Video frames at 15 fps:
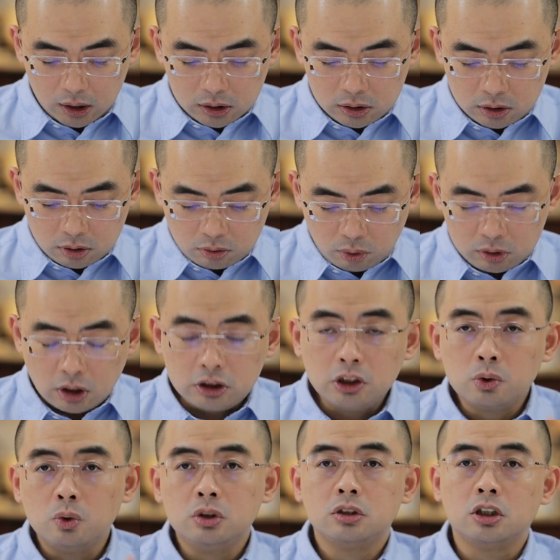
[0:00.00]
你所以呢，
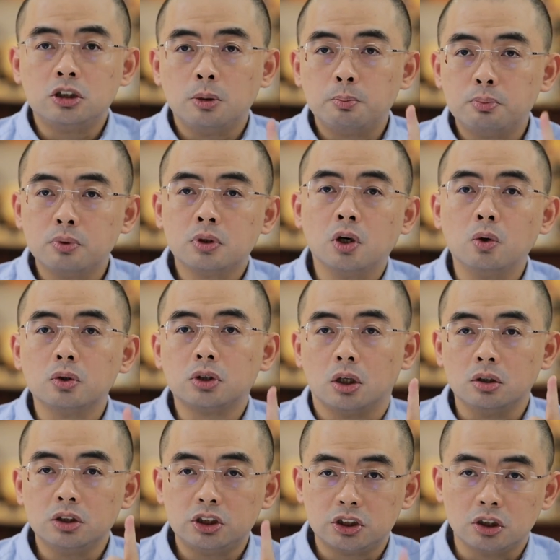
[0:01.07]
这东西呢是不构
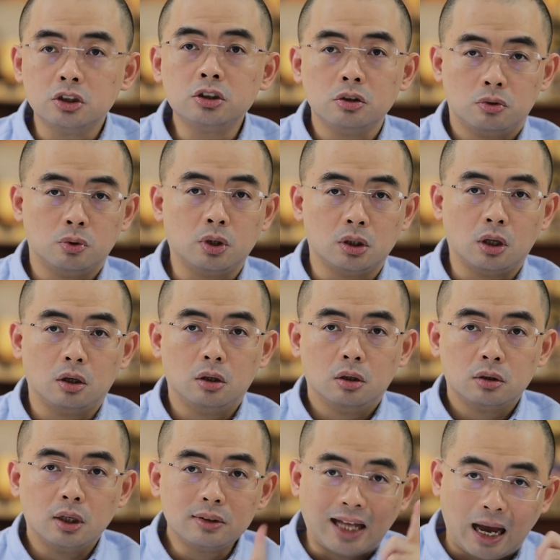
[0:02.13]
成刑事罪的。
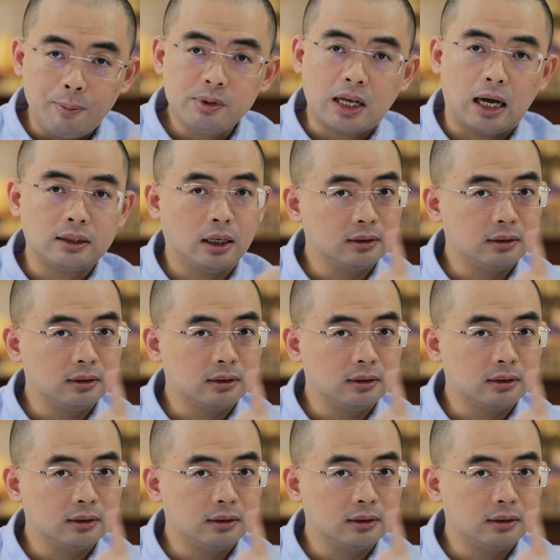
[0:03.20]
他拿没拿？